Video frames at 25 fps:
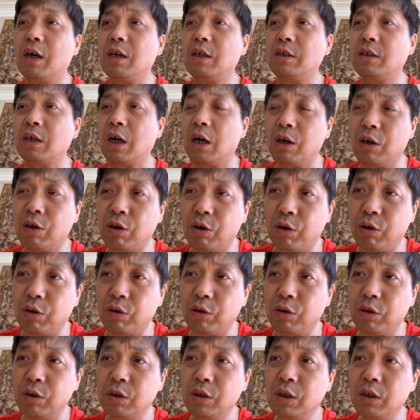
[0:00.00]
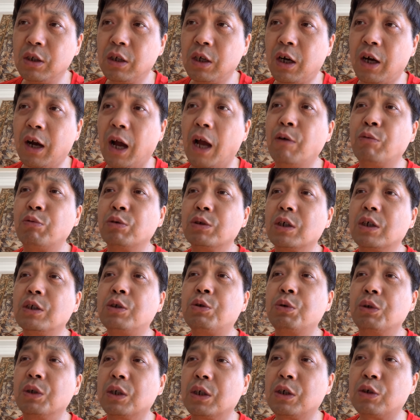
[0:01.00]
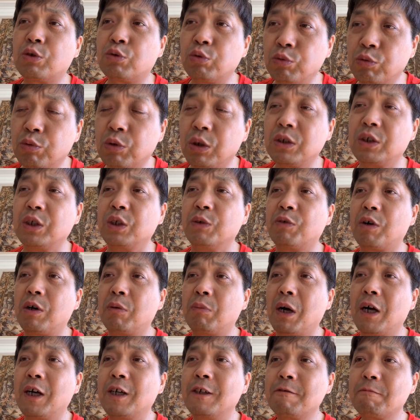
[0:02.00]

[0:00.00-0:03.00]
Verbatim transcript: 然后海伍德娶了个中国媳妇儿吧，